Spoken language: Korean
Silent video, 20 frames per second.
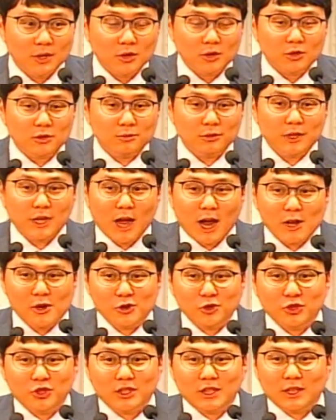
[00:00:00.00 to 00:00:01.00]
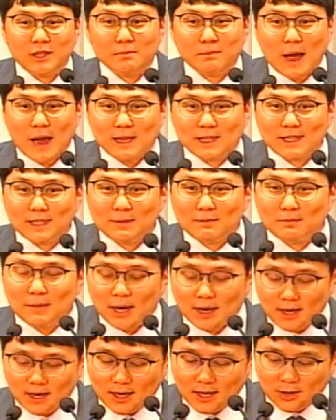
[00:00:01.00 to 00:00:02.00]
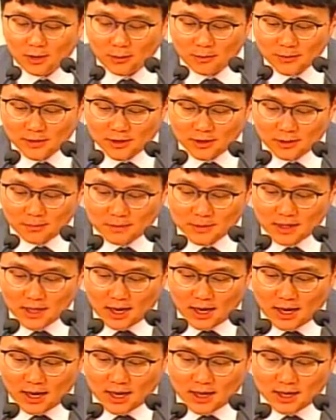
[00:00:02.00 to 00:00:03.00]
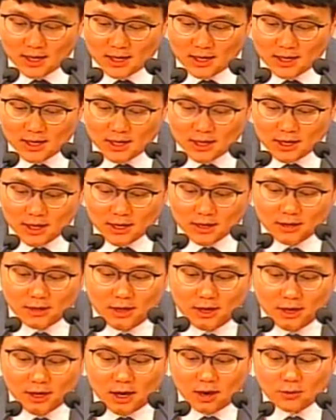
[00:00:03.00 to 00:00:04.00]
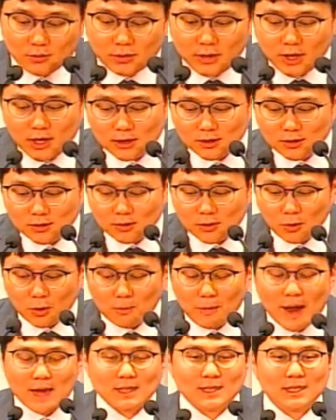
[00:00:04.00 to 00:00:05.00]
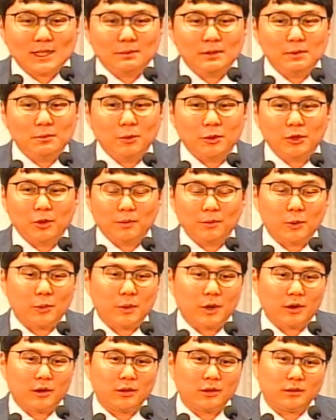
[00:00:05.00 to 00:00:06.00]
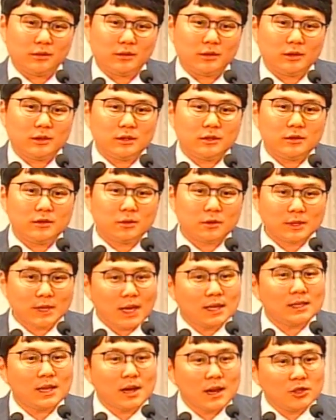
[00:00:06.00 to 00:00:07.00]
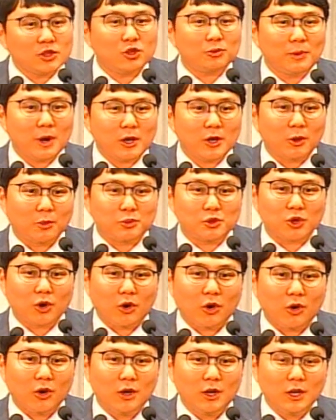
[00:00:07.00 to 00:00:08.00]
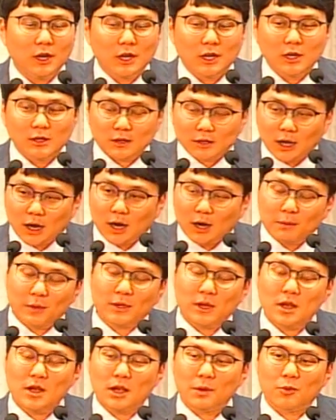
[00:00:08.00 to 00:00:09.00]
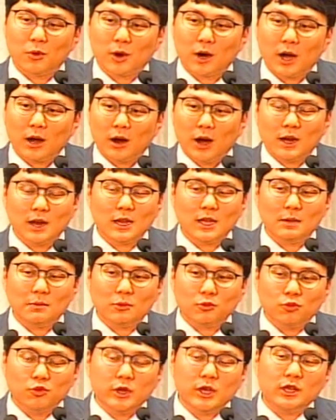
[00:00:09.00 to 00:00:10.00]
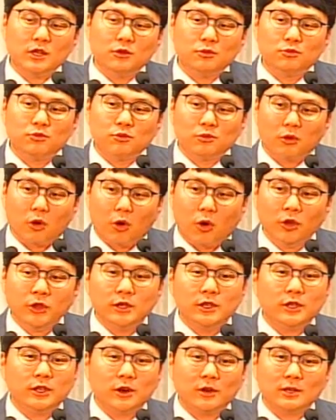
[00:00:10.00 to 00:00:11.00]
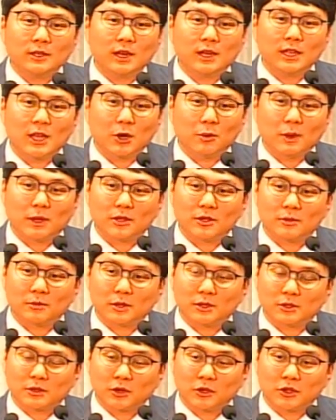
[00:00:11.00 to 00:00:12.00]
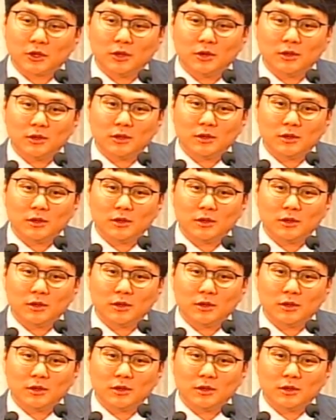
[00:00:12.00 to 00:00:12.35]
그분이 알려주신 말씀밖에 없는 겁니다. 그러니까 우리가 스스로 말씀을 보다 보면 스스로 상상할 수밖에 없죠. 자, 한번 얘기해 볼까요? 하나님, 우리는 어느 형상대로 만들어졌죠?